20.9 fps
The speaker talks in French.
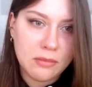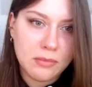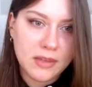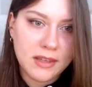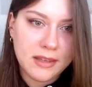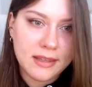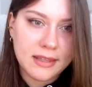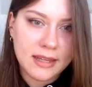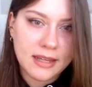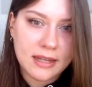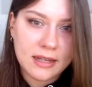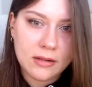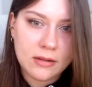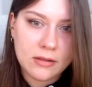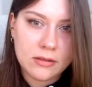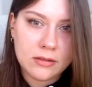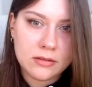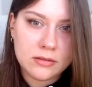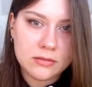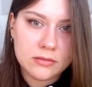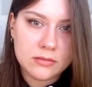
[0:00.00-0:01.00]
Amical,
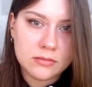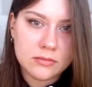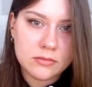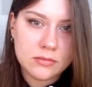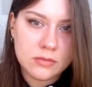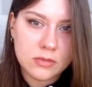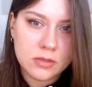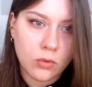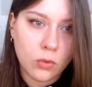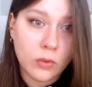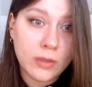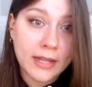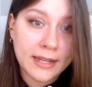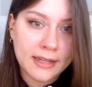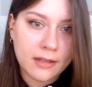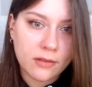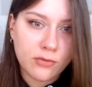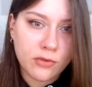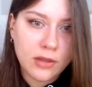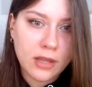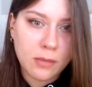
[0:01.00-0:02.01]
euh, On n'a
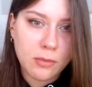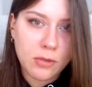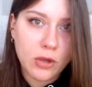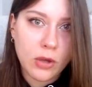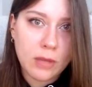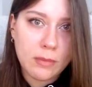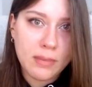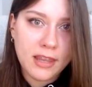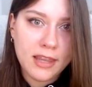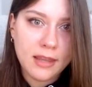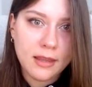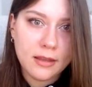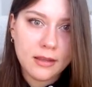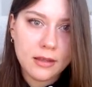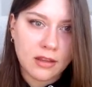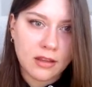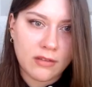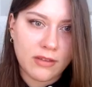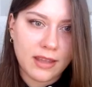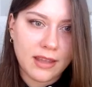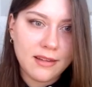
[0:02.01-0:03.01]
qu'à devenir meilleur ami
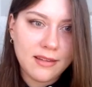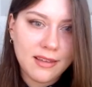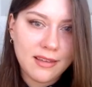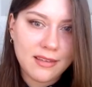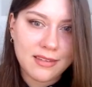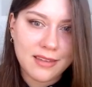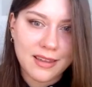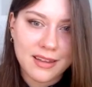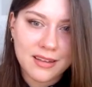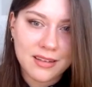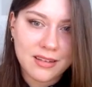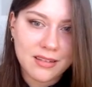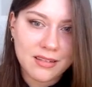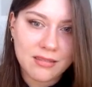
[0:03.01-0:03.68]
Ça devrait aider, ça